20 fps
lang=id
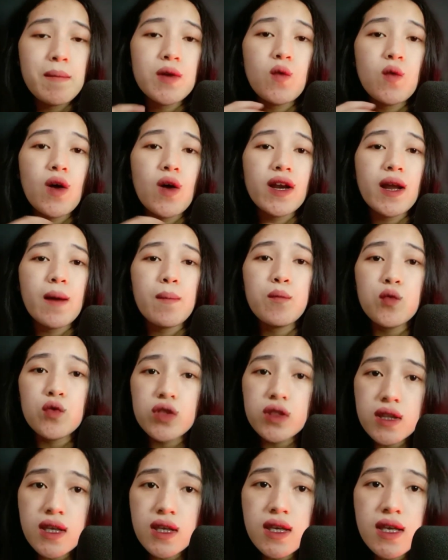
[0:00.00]
berwarna
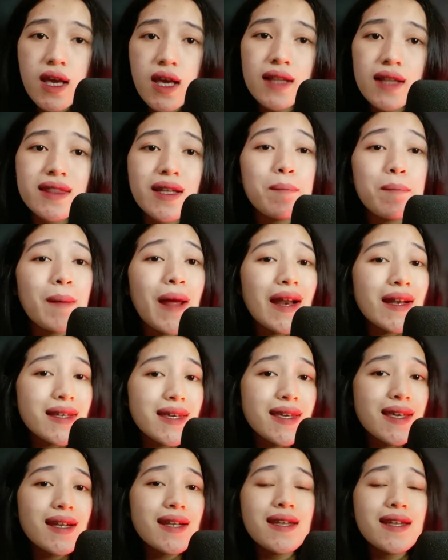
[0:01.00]
putih yang terparkir